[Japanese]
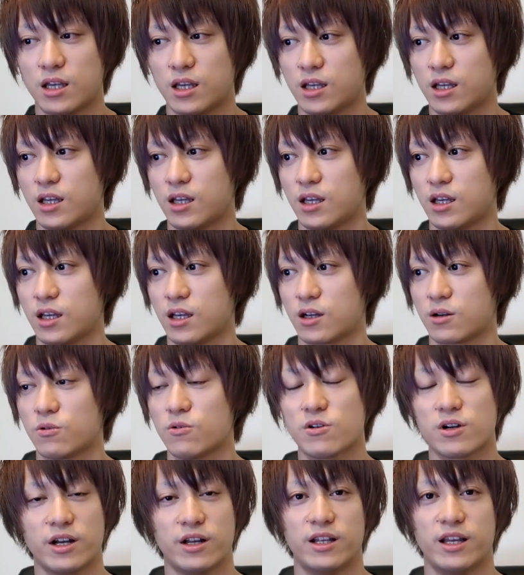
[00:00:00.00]

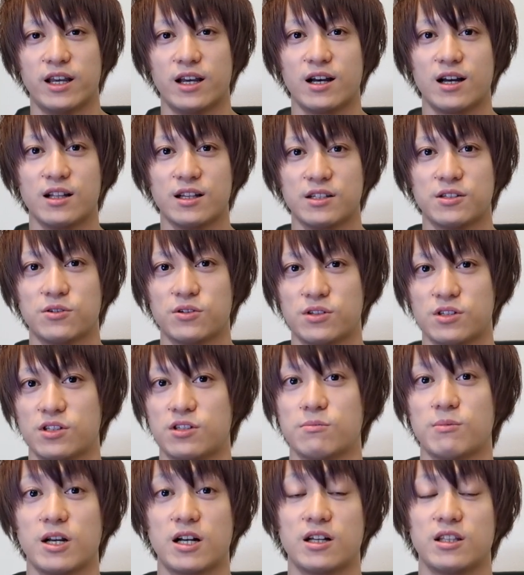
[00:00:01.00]
えー、今回ね、話の
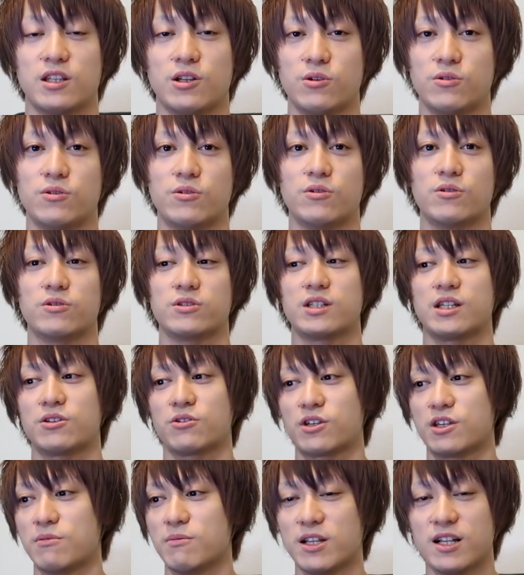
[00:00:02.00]
進め方をちゃ
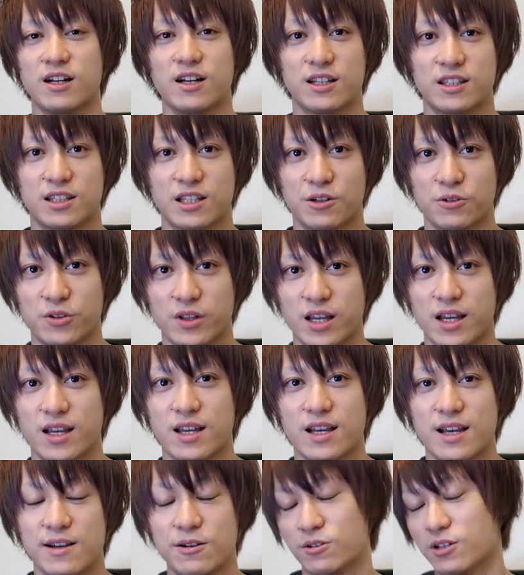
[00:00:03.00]
んと決めなかったの
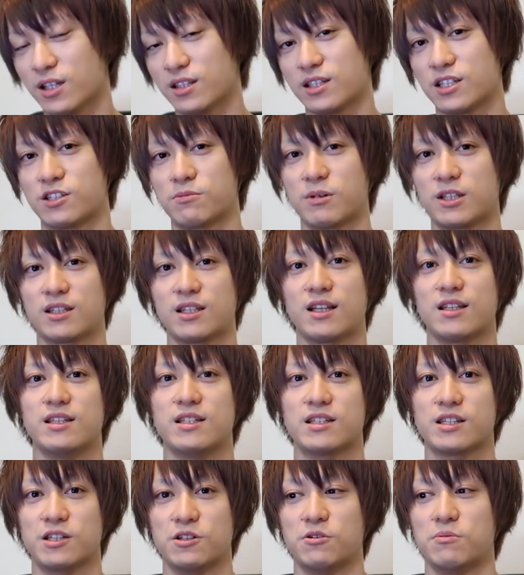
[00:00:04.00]
で、ぐだってしまったん
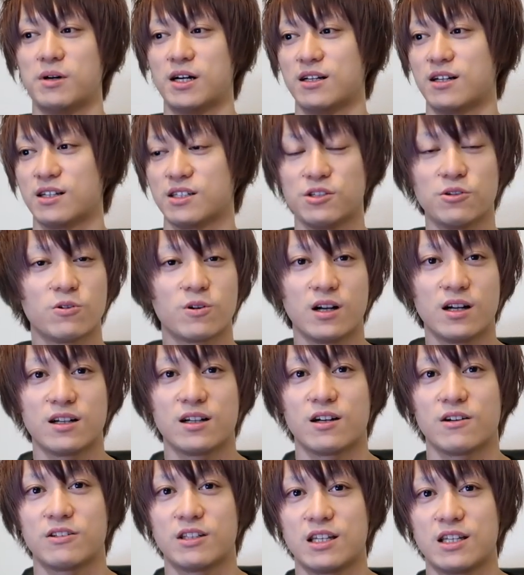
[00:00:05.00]
ですけど、まあ、ラジオ
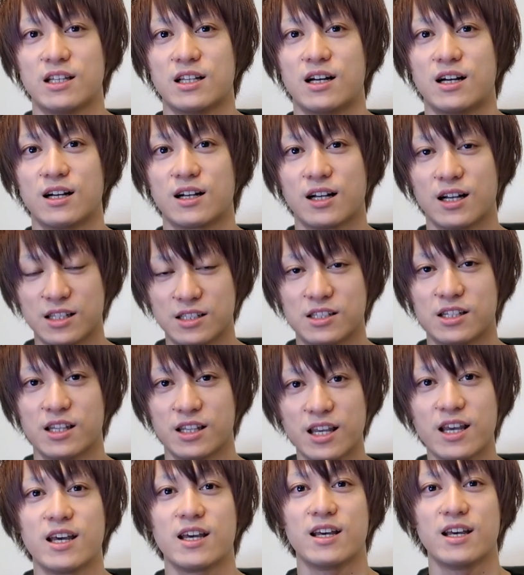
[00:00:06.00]
感覚的な感じ
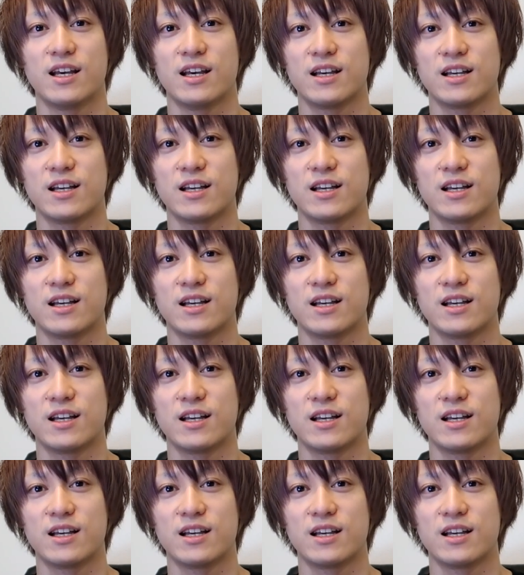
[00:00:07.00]
でね、